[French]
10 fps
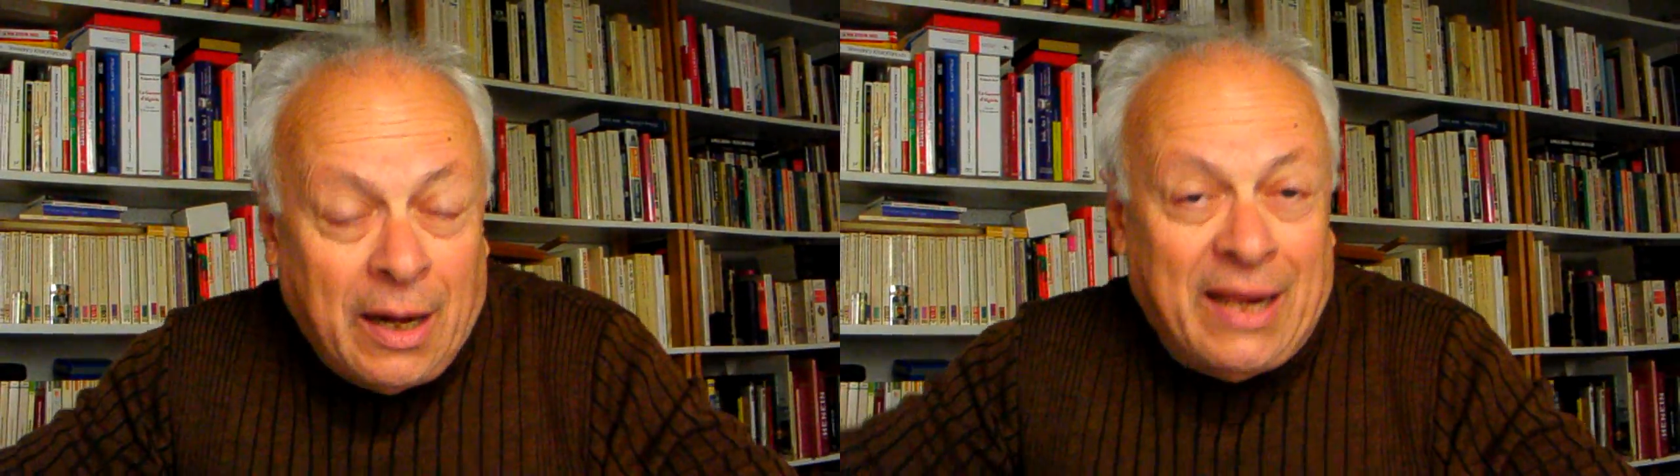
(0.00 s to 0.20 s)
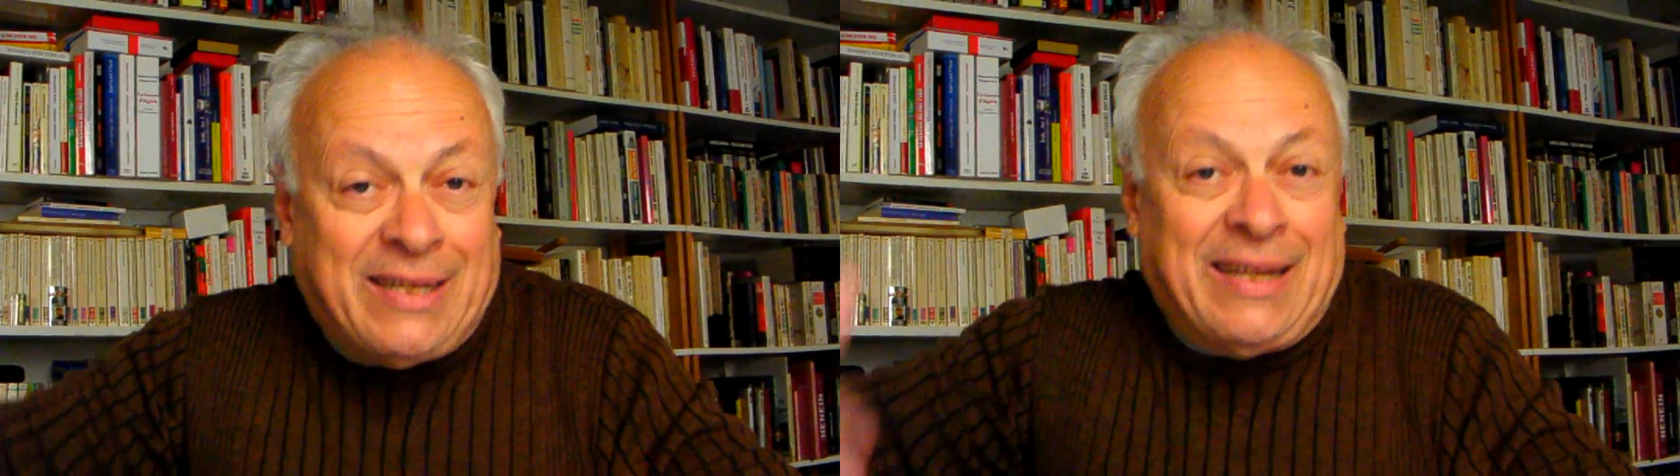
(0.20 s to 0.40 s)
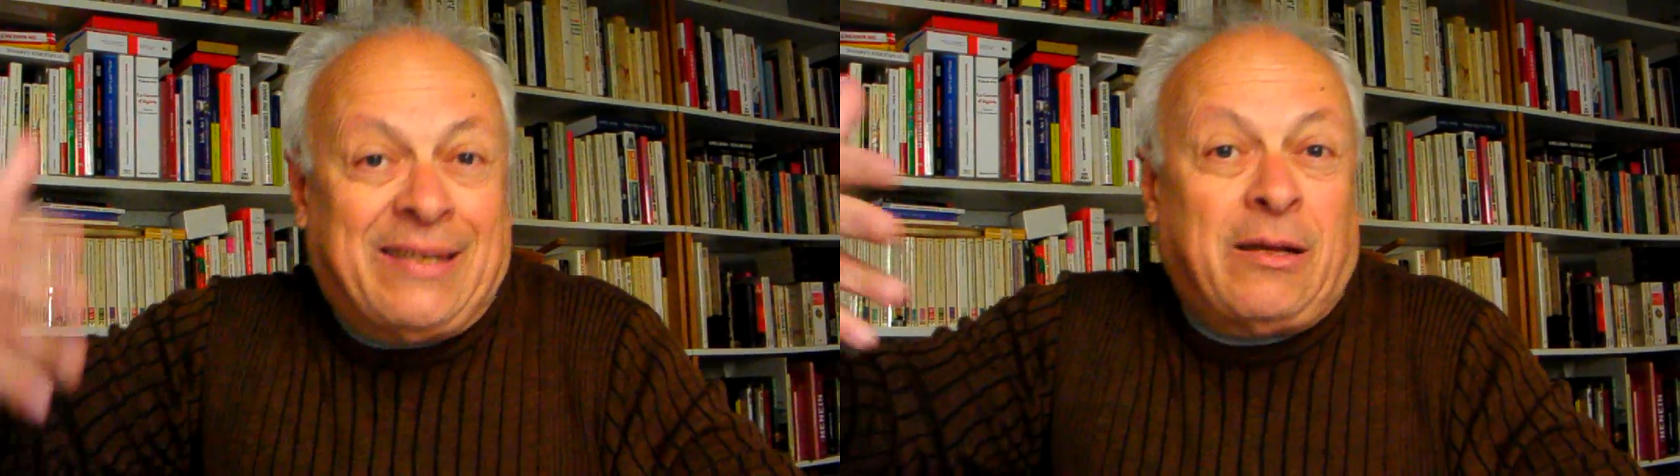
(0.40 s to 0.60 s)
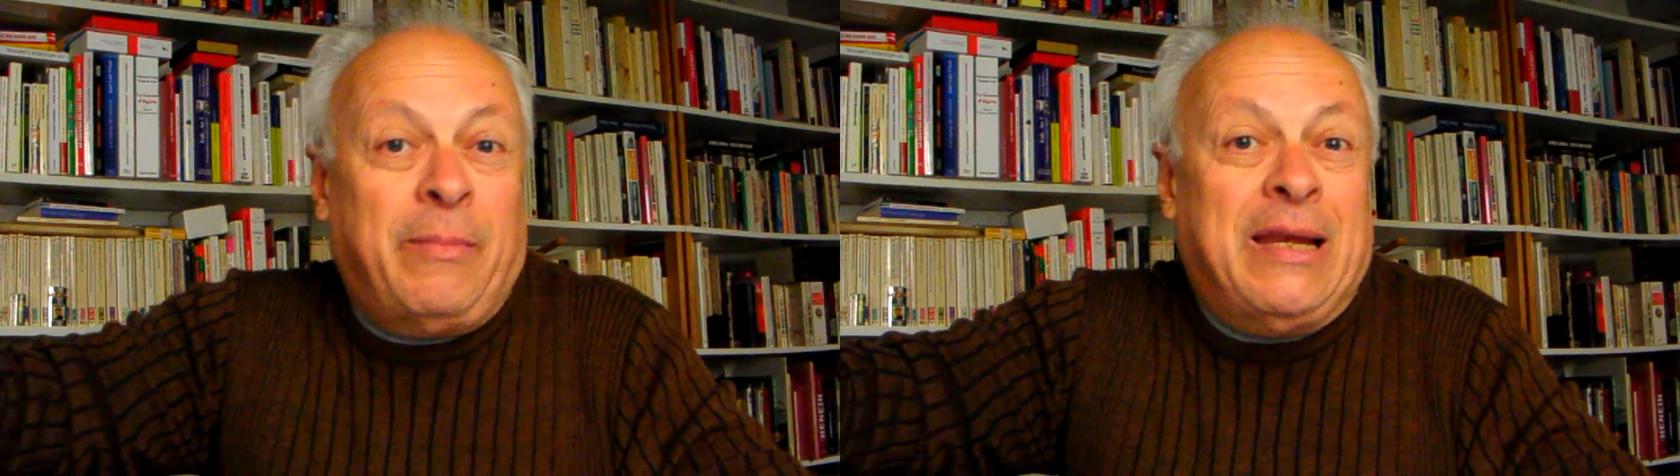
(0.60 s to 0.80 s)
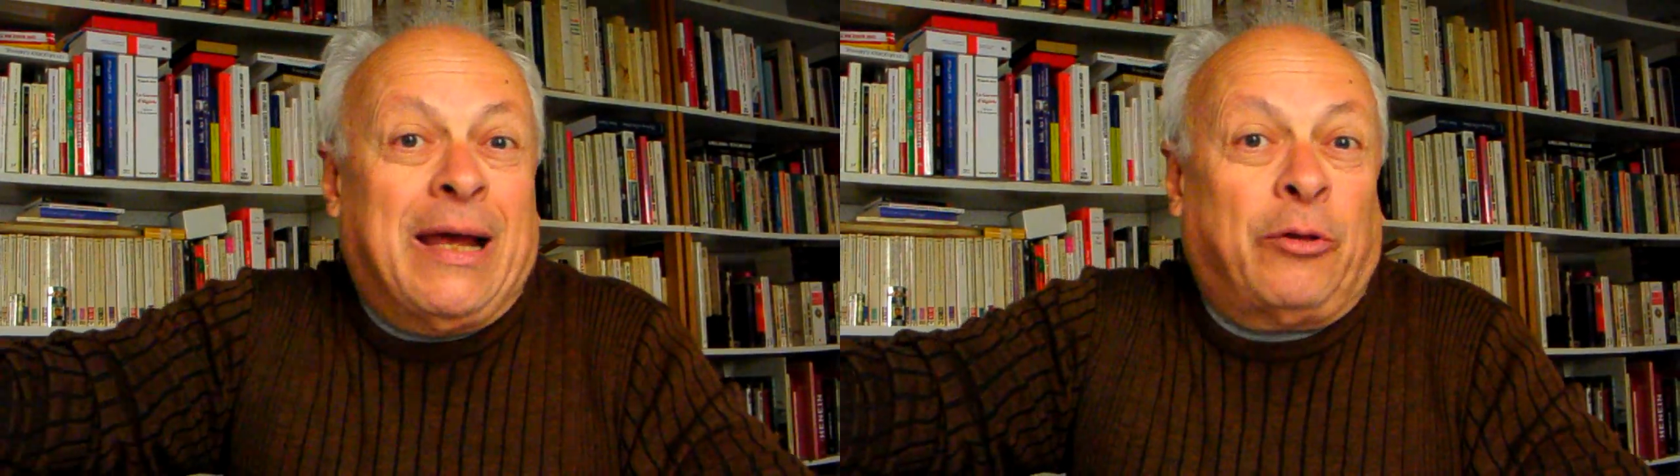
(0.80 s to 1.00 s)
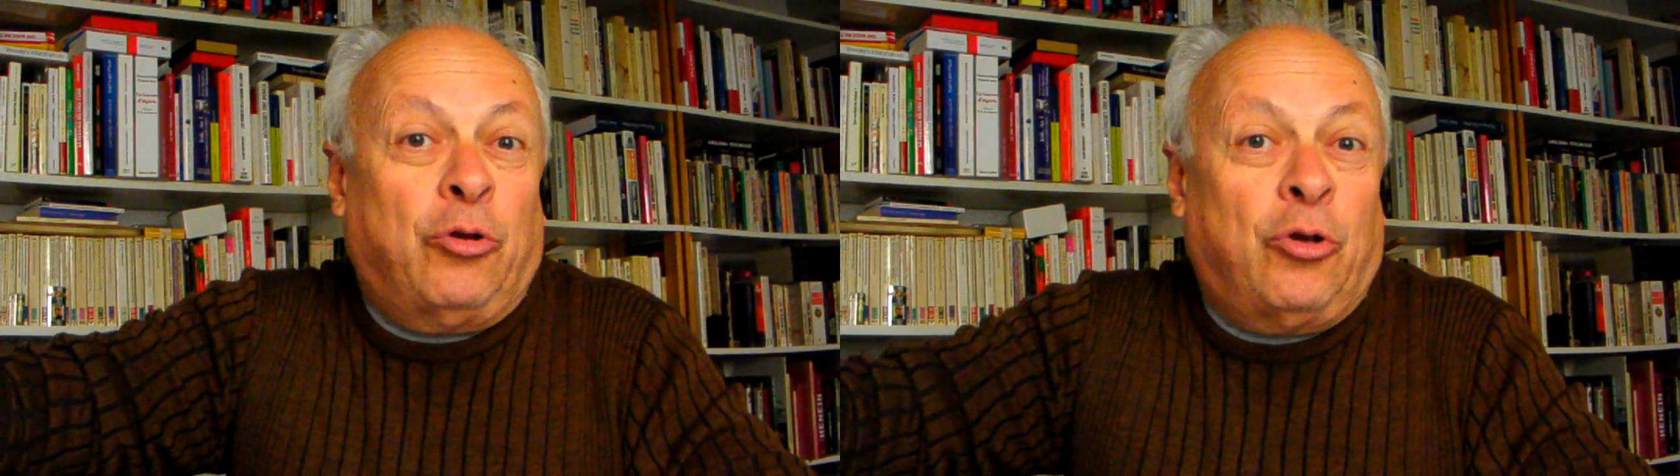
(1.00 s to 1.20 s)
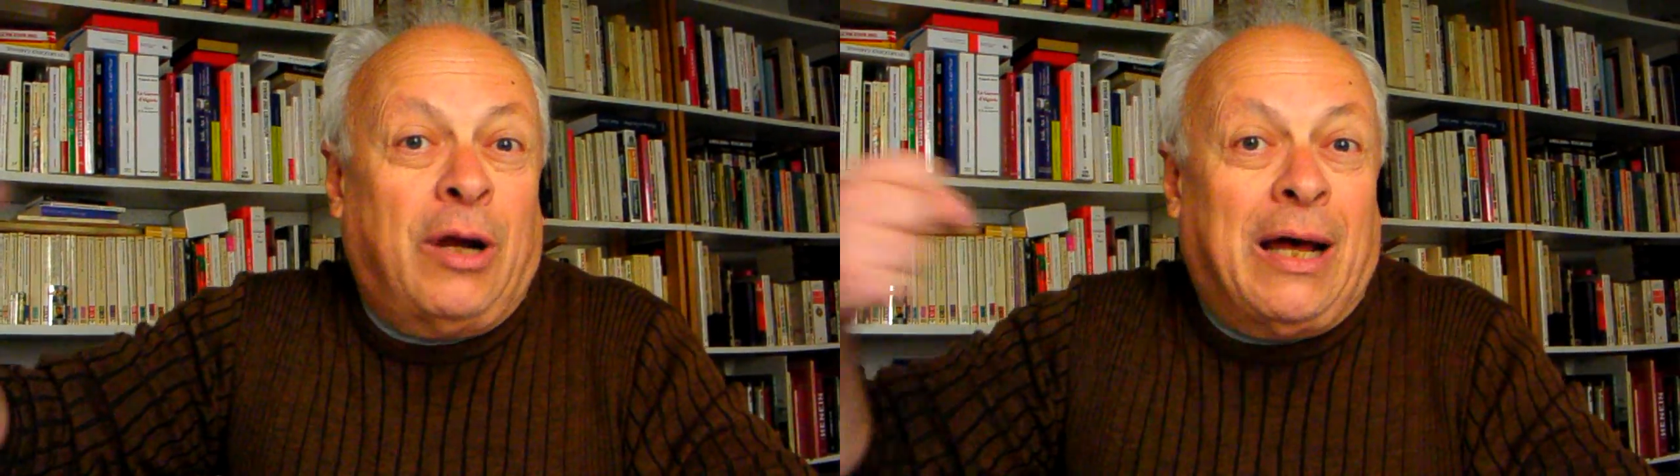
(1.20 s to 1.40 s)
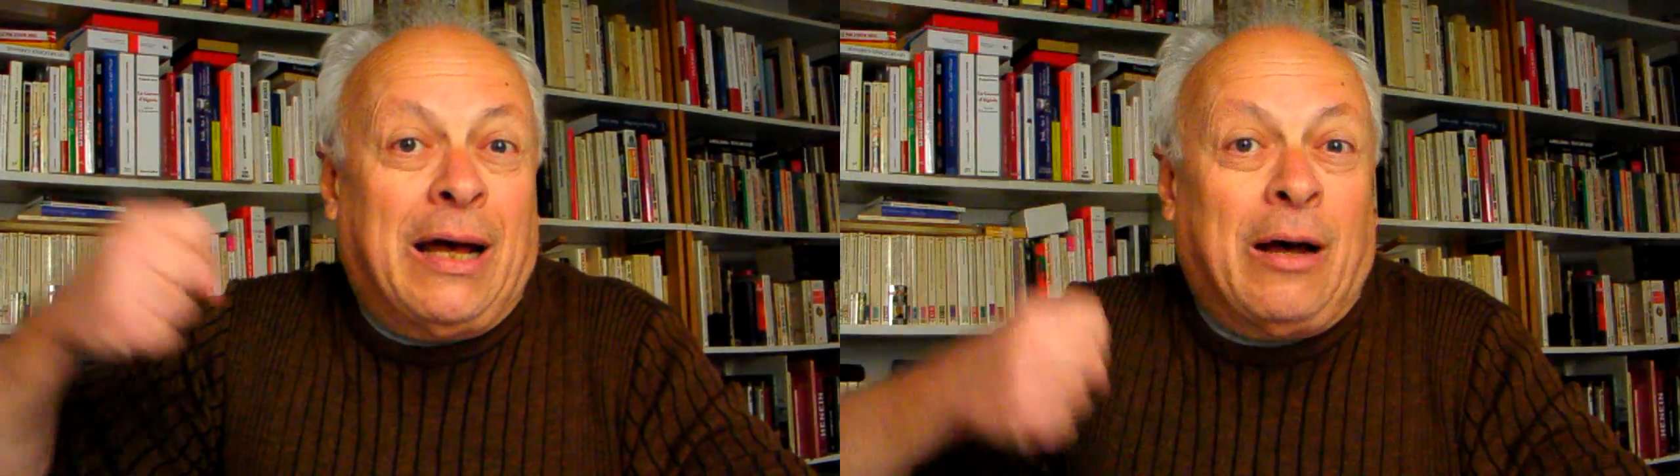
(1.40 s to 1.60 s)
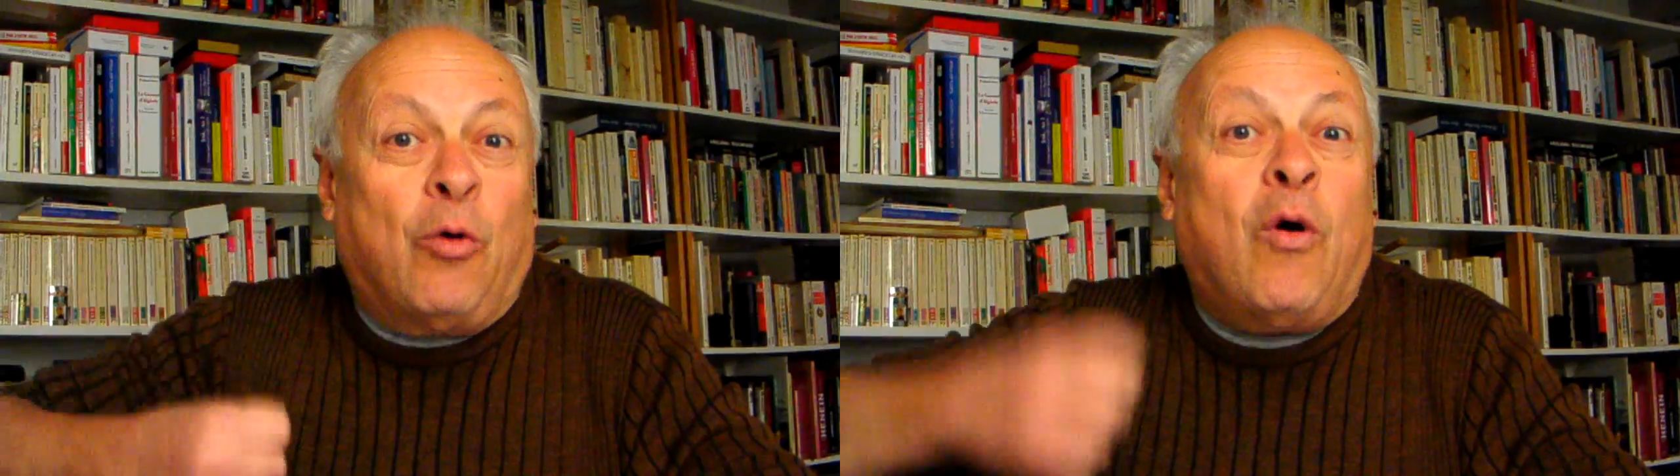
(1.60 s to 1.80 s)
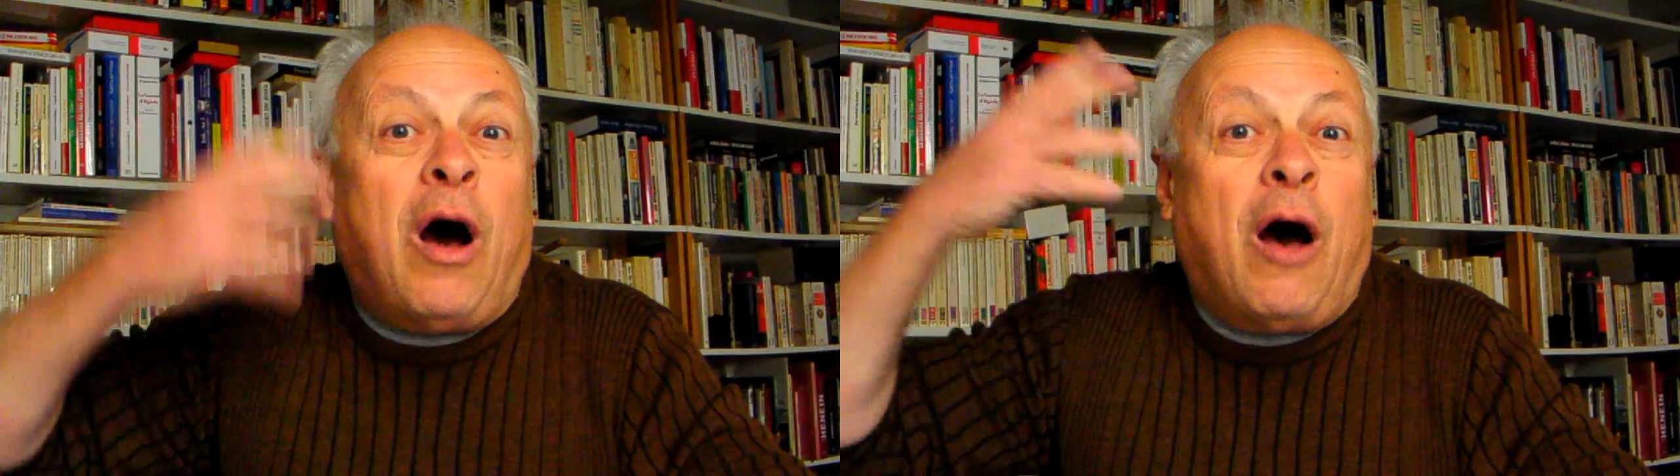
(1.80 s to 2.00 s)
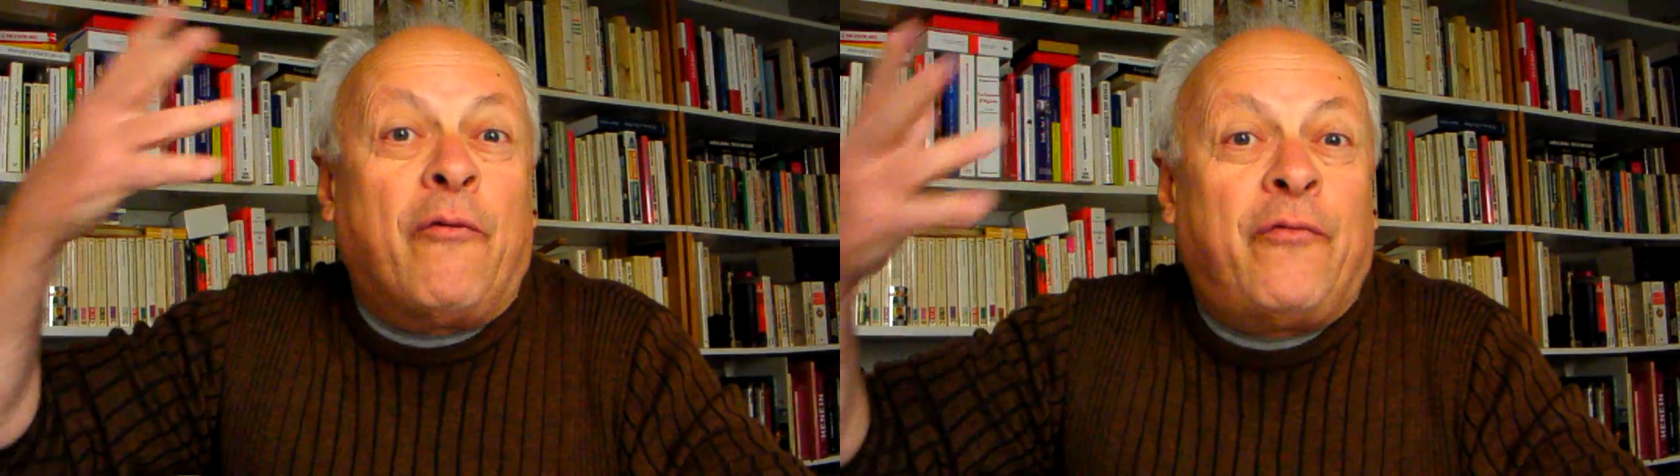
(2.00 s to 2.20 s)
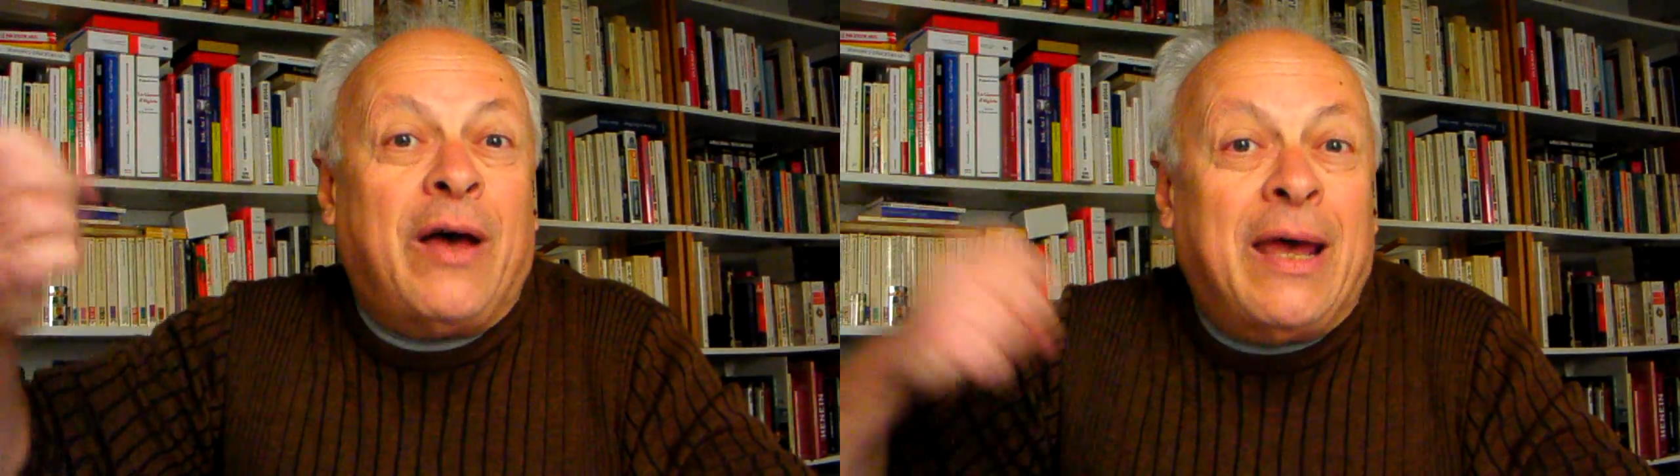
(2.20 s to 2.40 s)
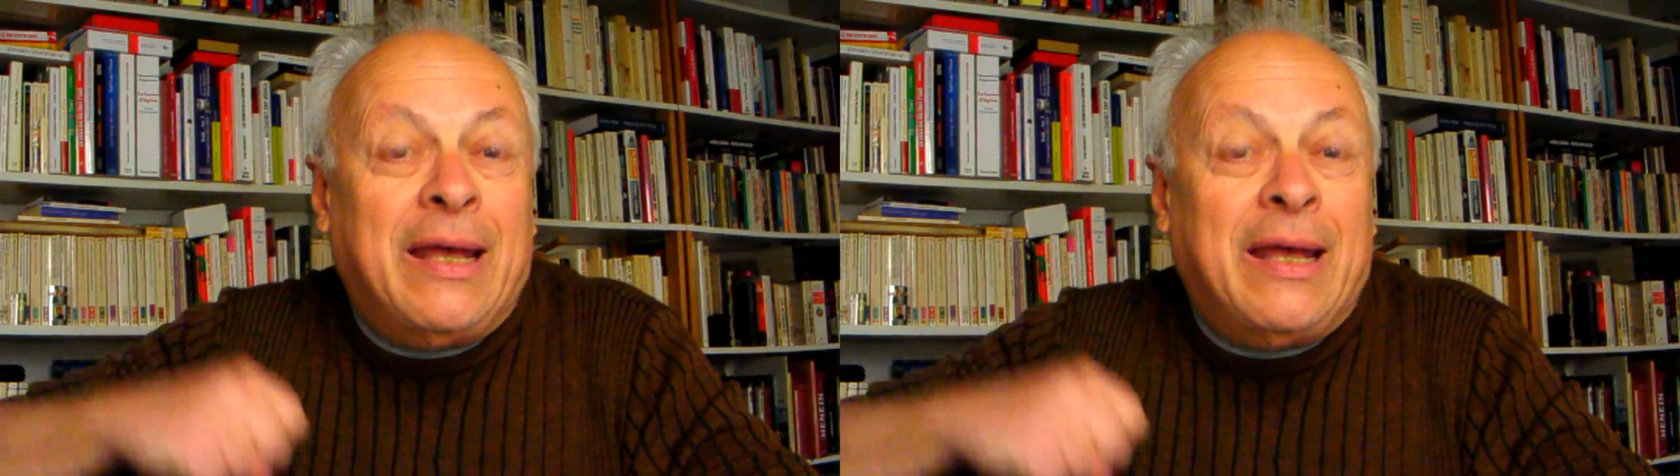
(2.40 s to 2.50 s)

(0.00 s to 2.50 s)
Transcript: les 700 milliards de dollars ont enfin